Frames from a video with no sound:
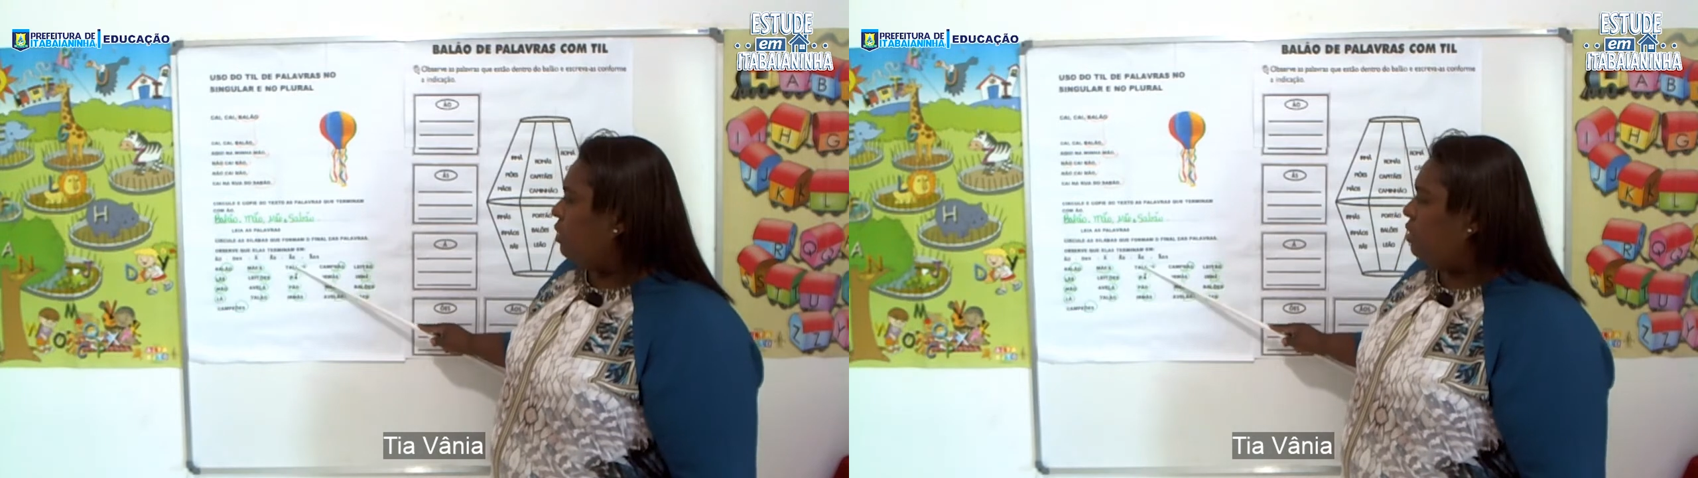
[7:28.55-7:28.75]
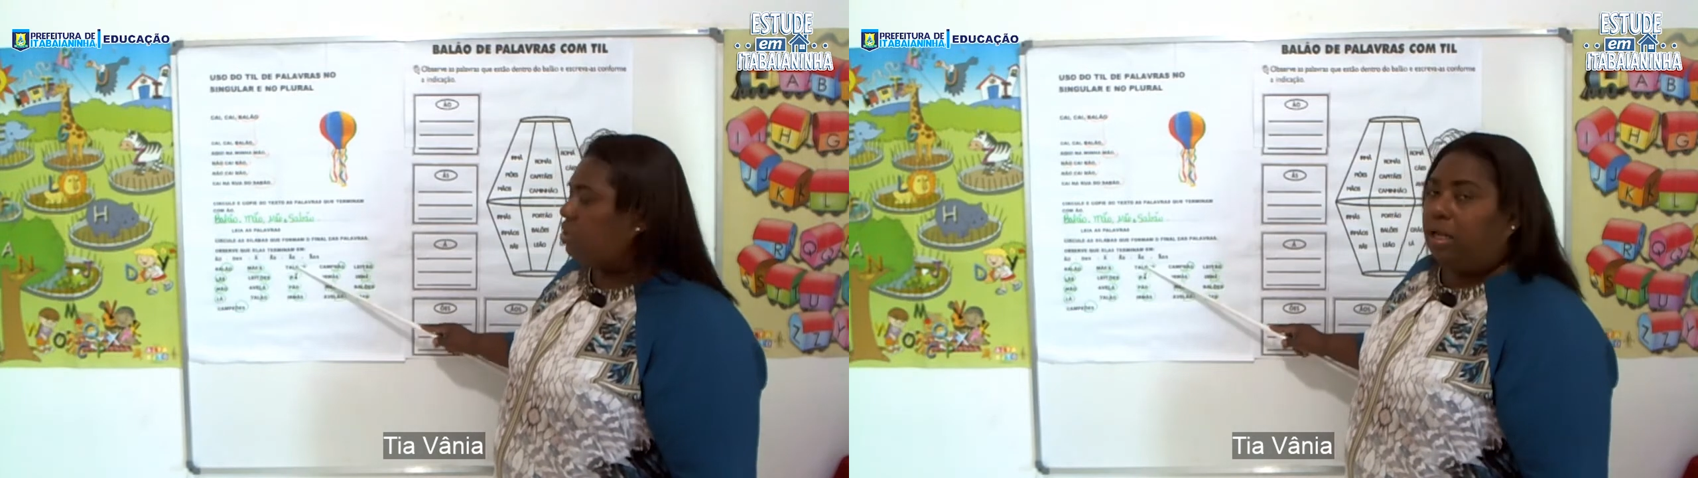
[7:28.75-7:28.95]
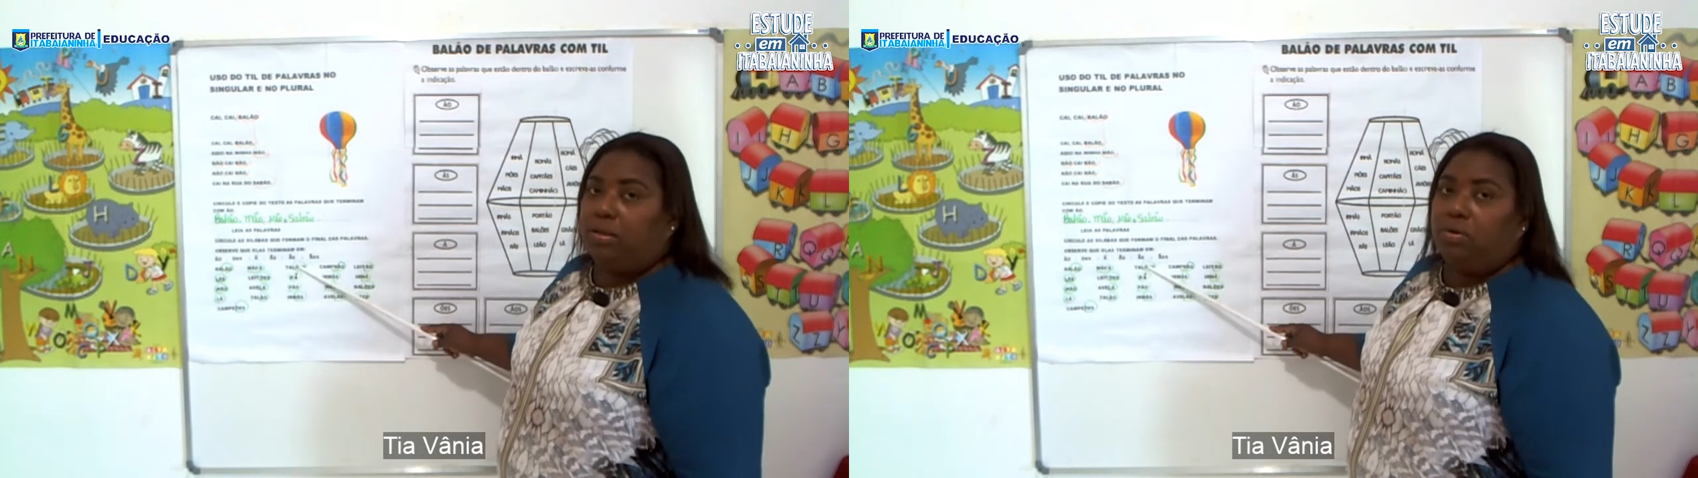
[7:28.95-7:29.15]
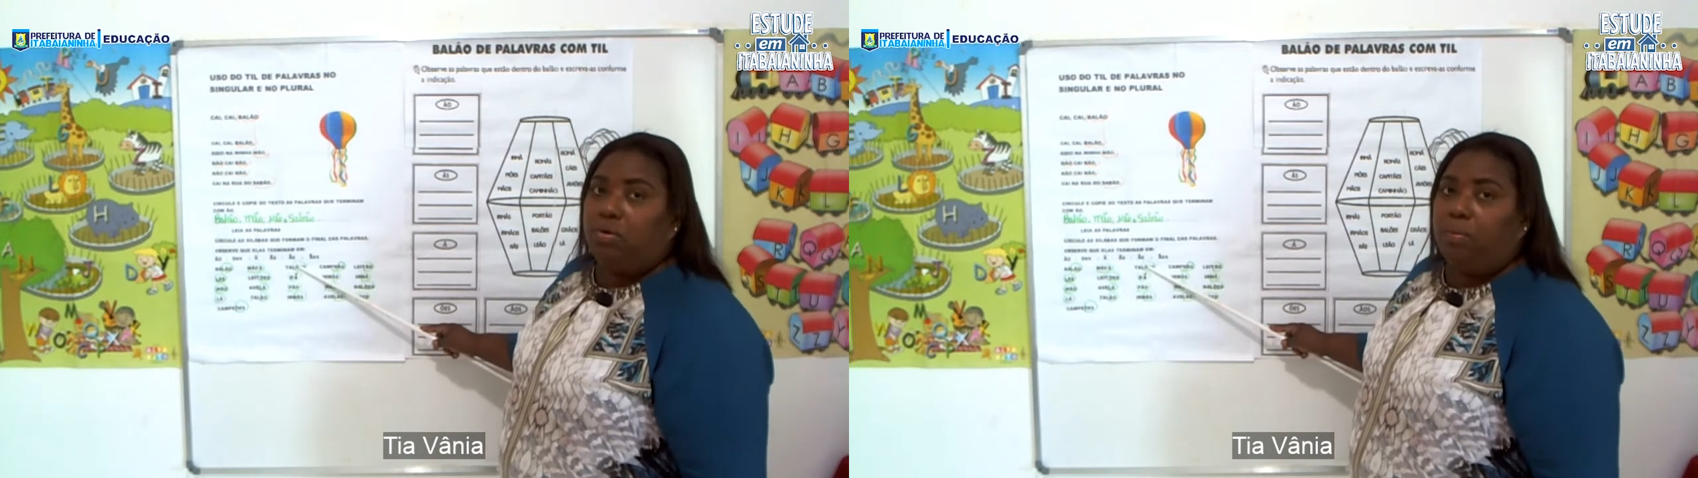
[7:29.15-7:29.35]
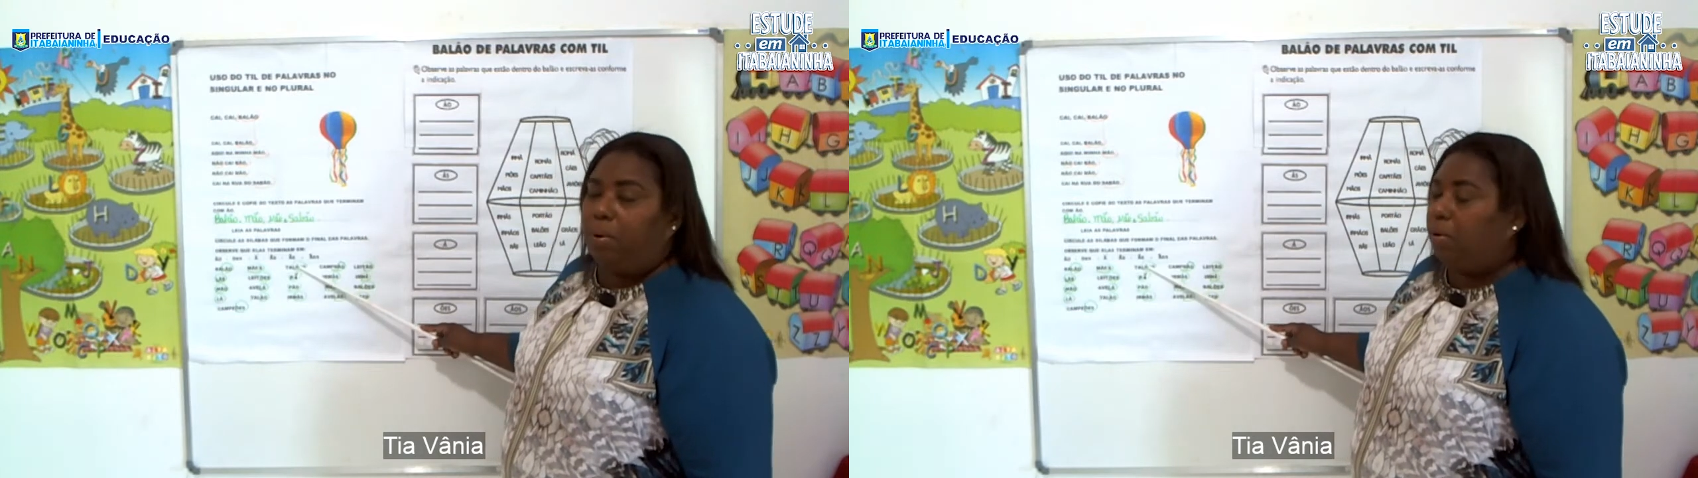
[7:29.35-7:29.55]
essa está
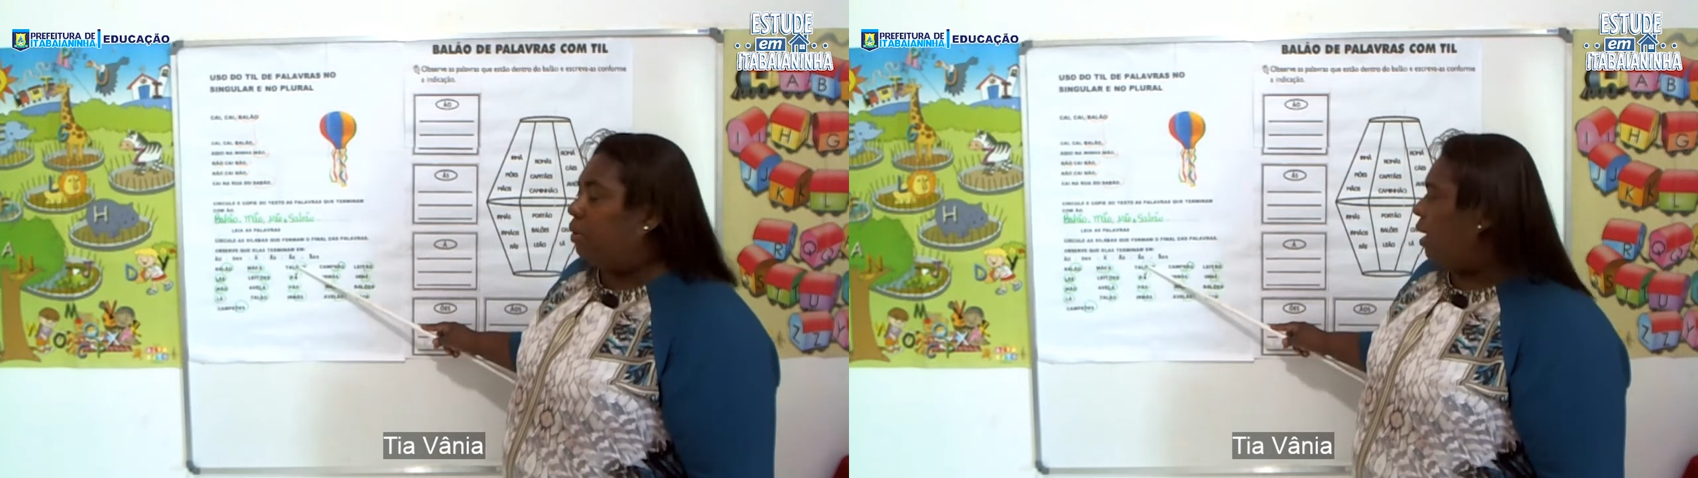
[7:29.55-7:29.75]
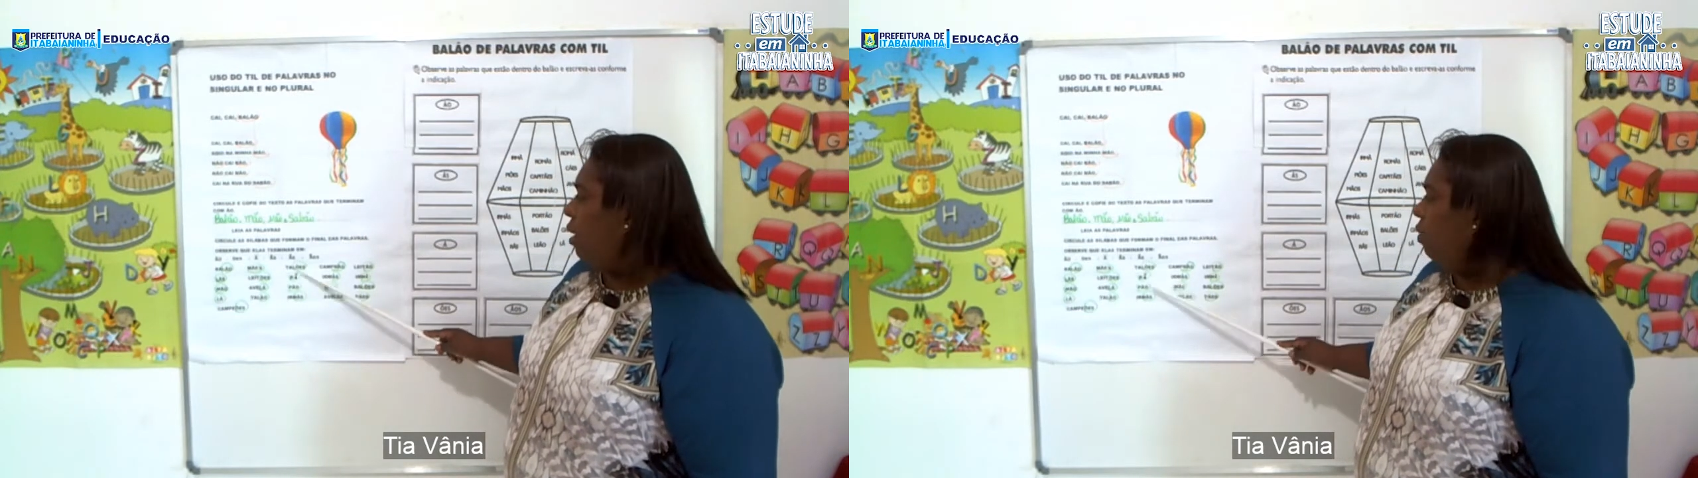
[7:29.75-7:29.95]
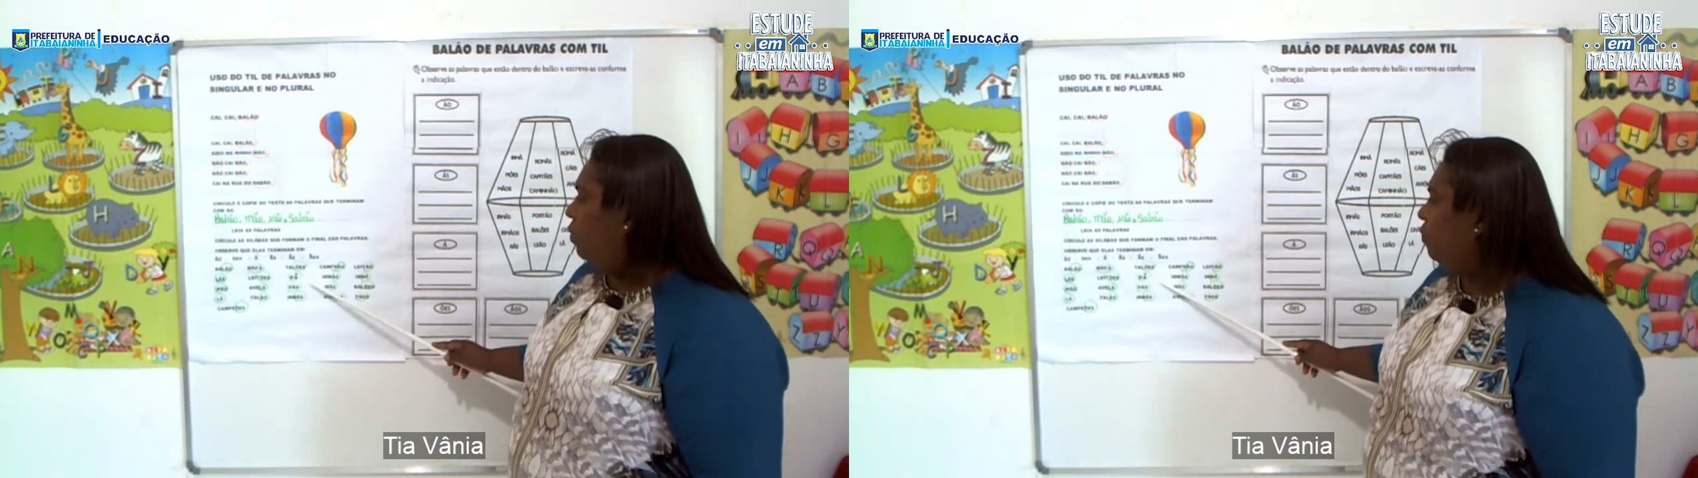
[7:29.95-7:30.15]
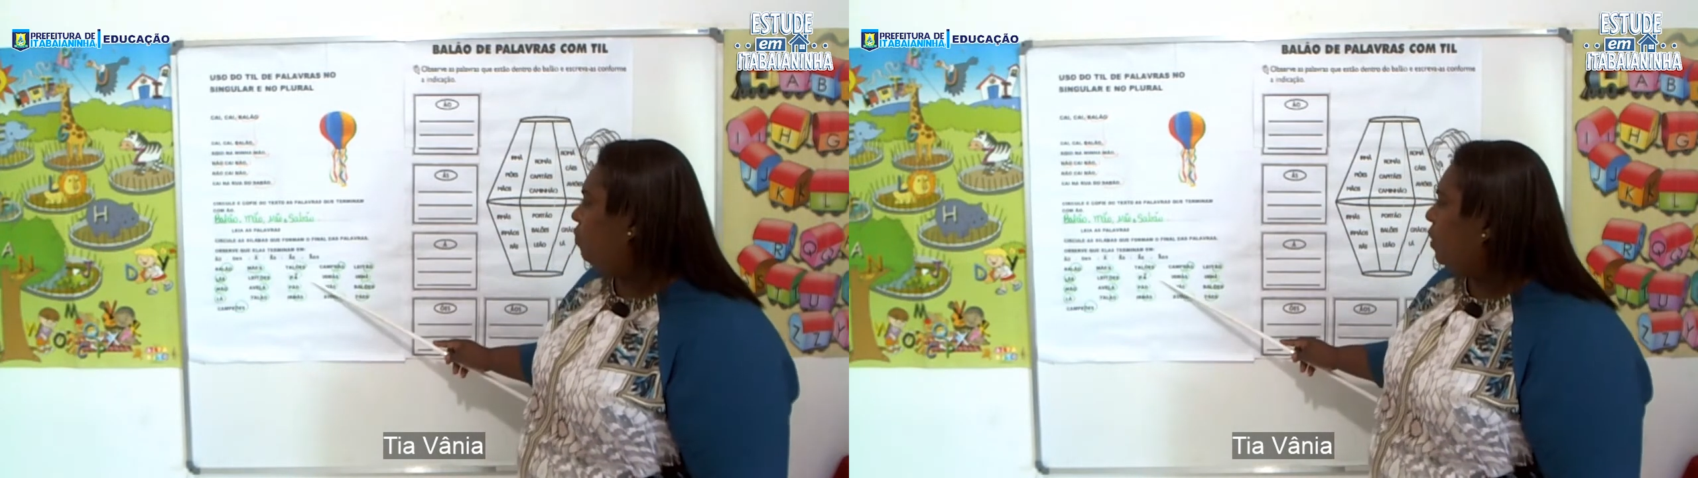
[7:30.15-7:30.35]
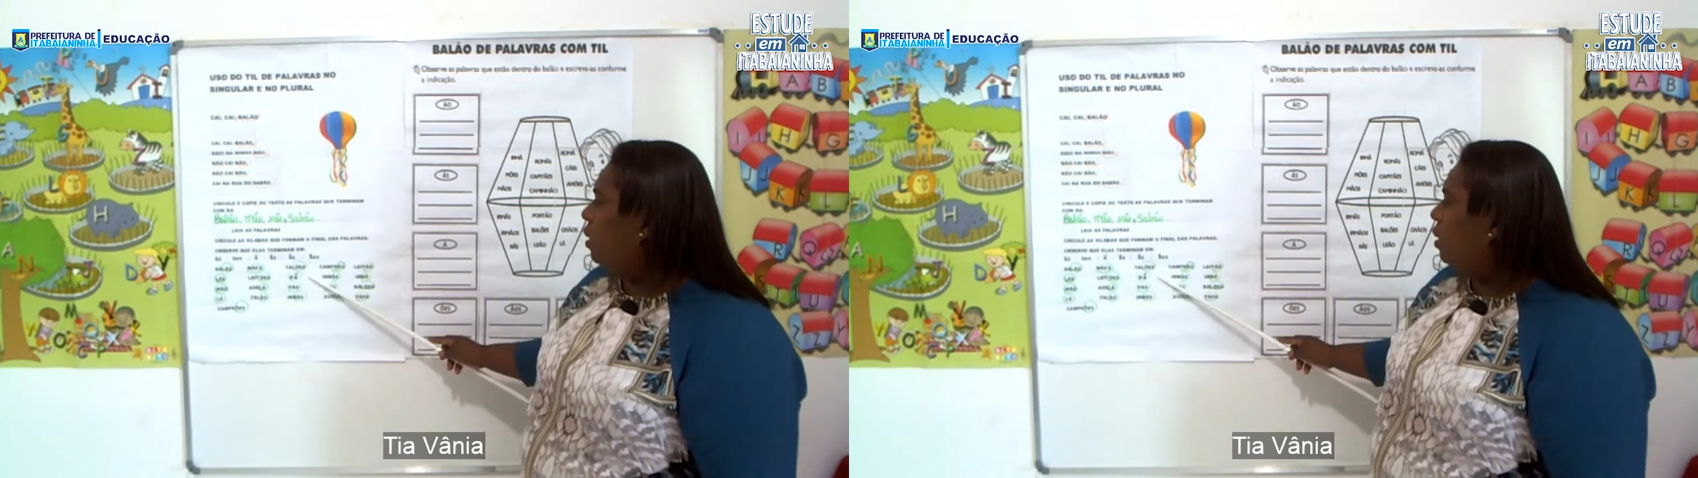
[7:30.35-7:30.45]
no plural.